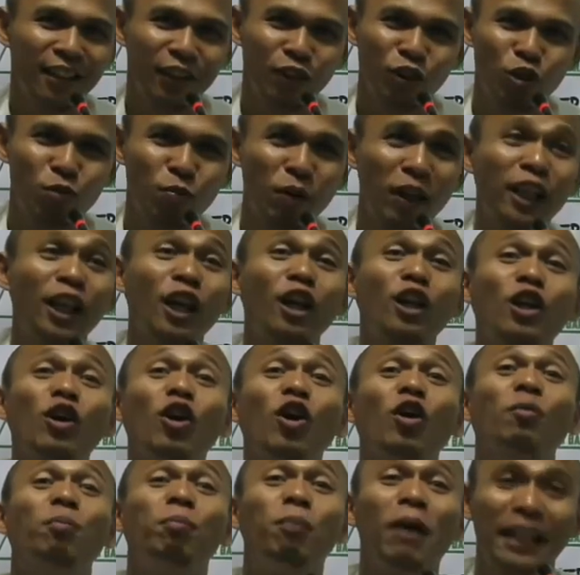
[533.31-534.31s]
Itu sebagai
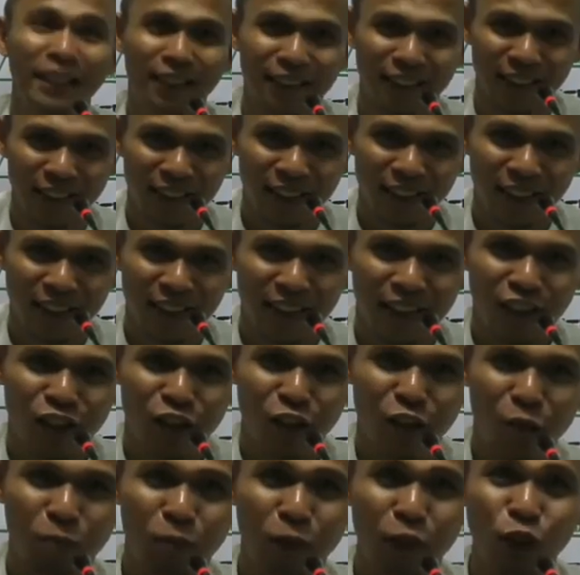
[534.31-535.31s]
rahmat,
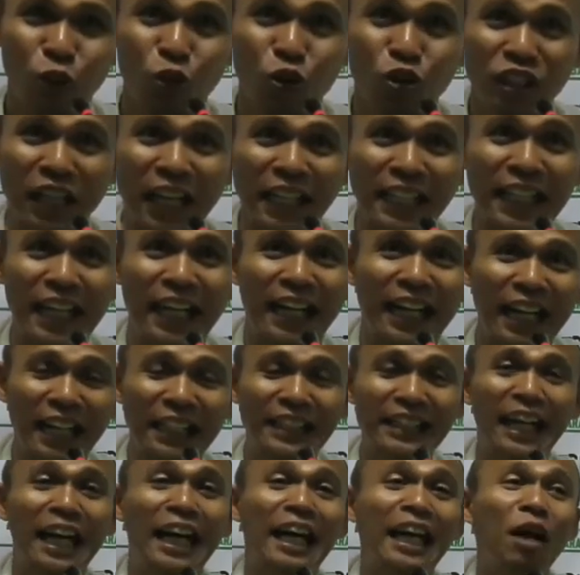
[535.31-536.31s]
sebagai bentuk sayang
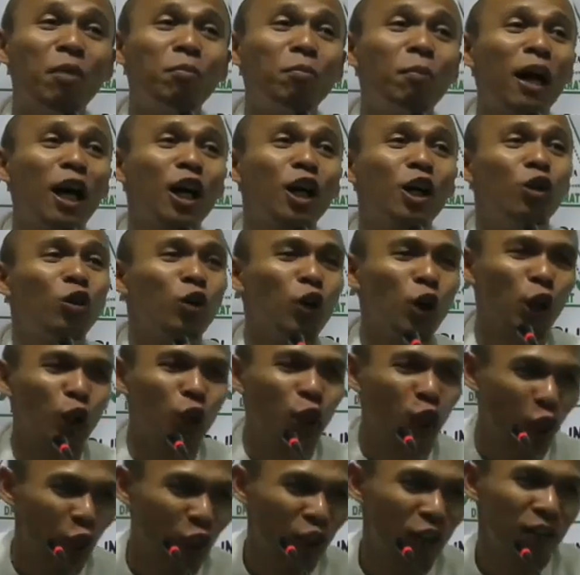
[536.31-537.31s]
kanya akan makhluk
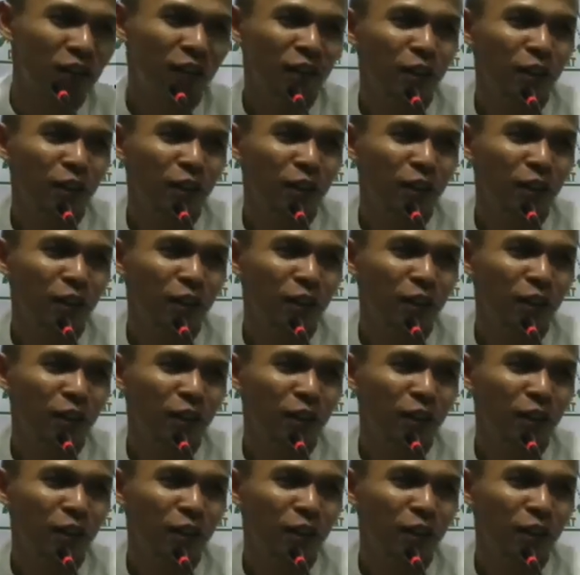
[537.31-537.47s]
Allah.